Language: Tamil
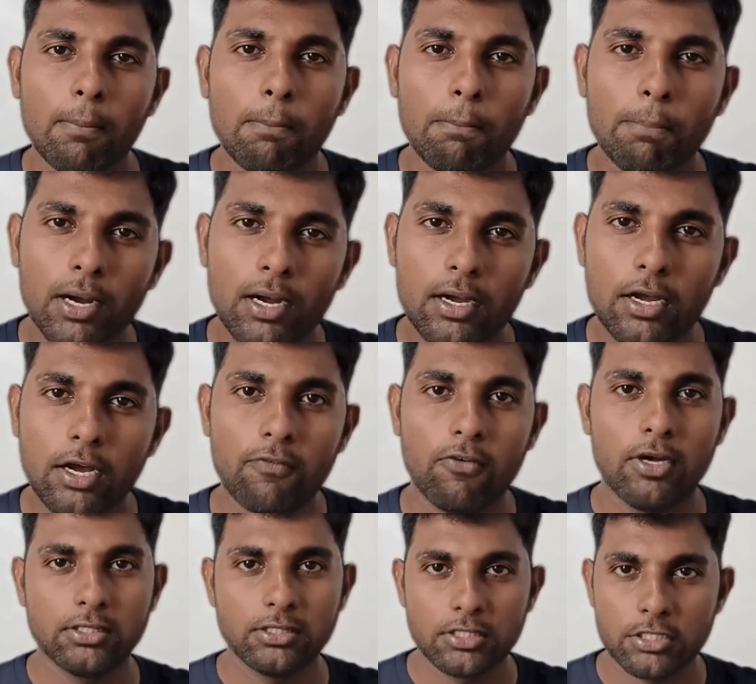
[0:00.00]

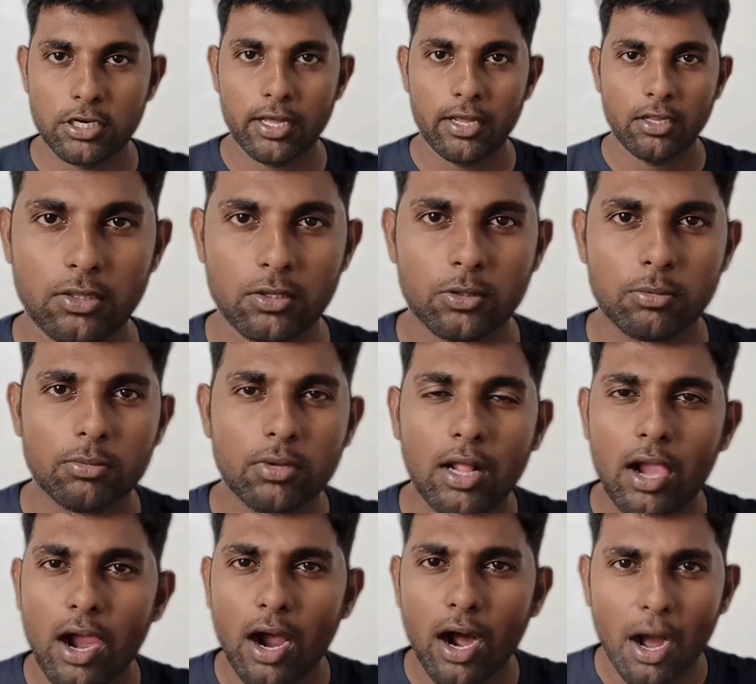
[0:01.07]
பக்காவாக ரிஜிஸ்டர் ஆகிருந்துருக்கும்
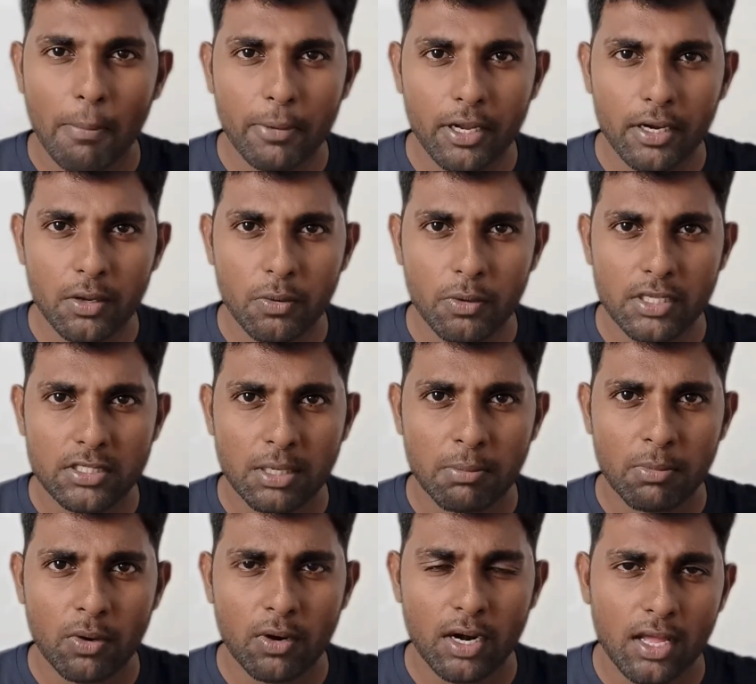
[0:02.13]
அப்படி இருக்கக்கூடிய
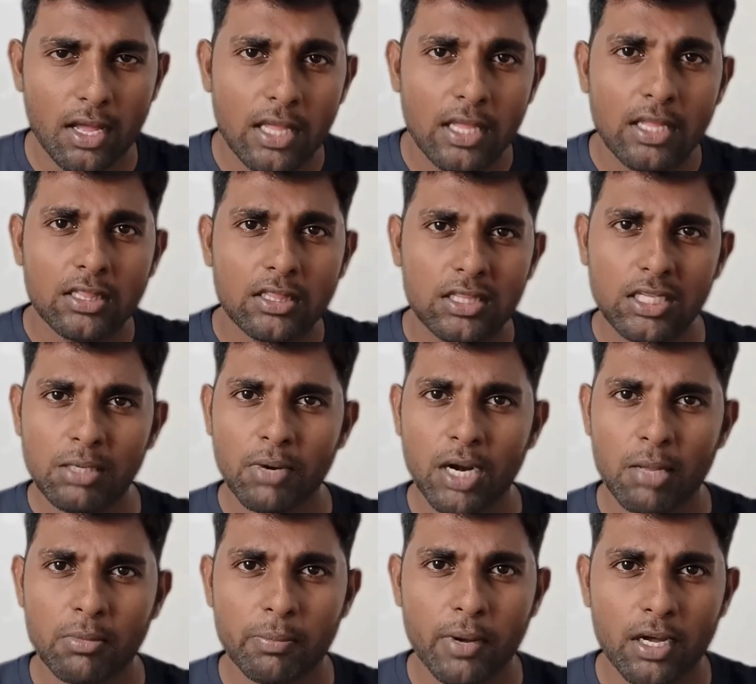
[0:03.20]
சம்பவங்களை திரும்ப
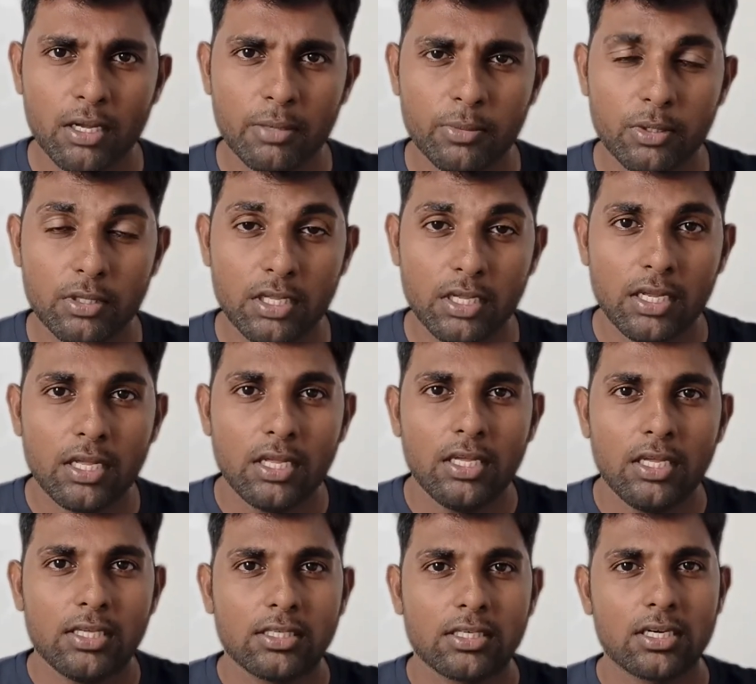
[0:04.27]
நாம் பார்க்கும்போது
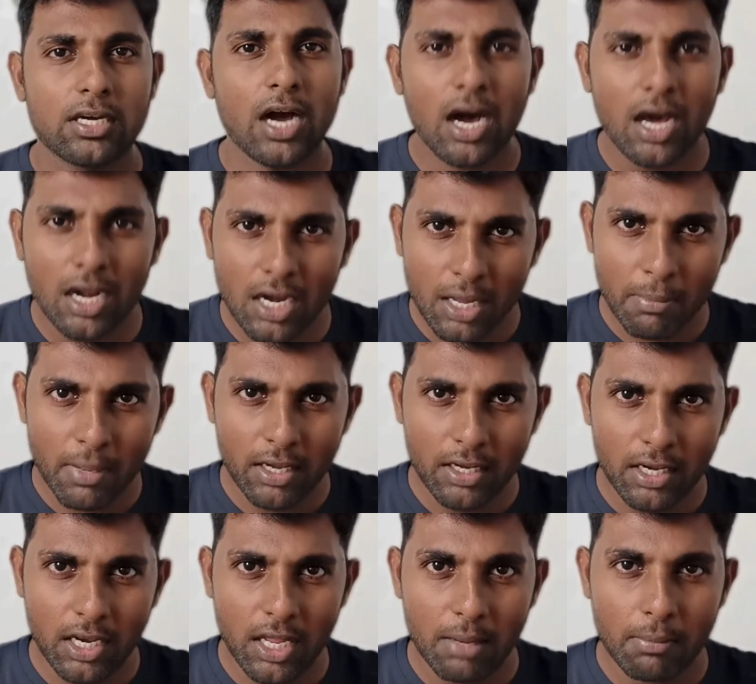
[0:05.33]
காரணமே
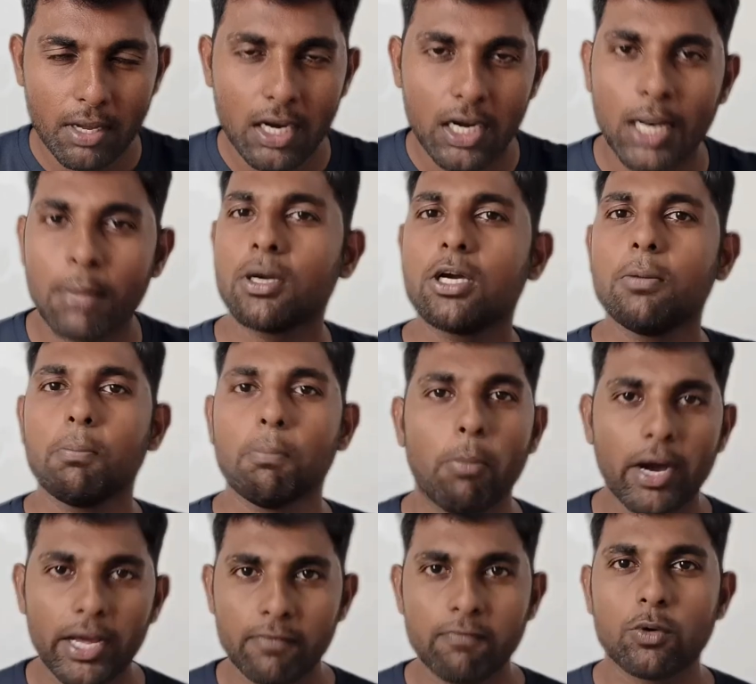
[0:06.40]
இல்லாமல் நமக்கு
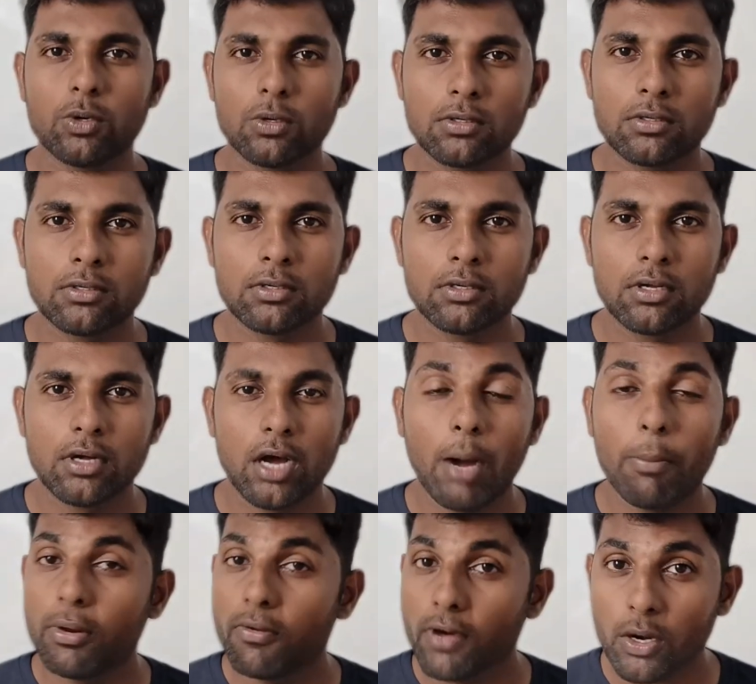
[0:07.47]
பயம் வரும்
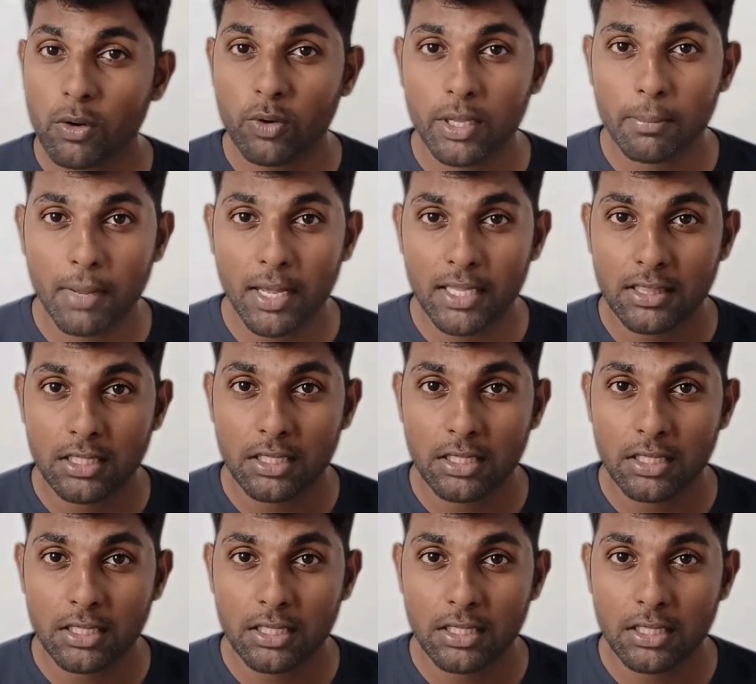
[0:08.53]
அப்படி வரக்கூடிய பயத்துக்கு